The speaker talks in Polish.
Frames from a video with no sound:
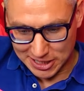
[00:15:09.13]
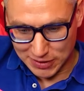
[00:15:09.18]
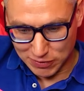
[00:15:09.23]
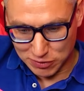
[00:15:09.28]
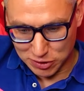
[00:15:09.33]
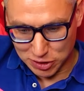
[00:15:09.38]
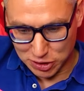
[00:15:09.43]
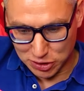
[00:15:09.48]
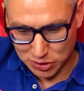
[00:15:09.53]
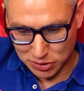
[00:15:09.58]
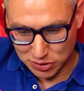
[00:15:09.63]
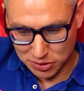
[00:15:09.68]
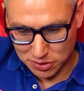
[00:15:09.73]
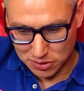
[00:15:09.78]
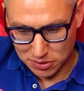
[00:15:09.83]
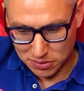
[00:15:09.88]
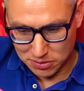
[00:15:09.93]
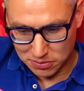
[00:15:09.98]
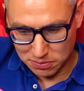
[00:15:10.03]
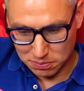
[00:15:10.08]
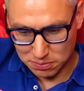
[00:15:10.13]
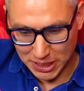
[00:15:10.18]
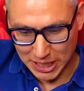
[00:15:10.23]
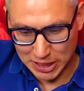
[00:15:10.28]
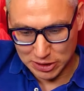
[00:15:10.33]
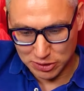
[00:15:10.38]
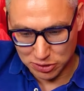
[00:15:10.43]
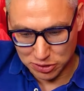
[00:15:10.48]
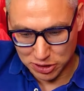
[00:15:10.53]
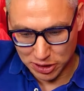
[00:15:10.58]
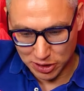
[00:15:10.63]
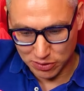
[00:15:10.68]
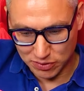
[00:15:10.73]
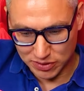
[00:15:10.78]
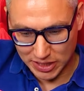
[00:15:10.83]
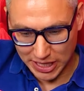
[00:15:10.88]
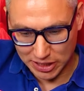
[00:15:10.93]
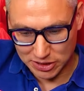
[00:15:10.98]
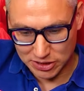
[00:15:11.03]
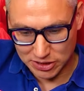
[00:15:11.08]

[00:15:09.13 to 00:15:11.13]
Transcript: 95 odcinków, tak?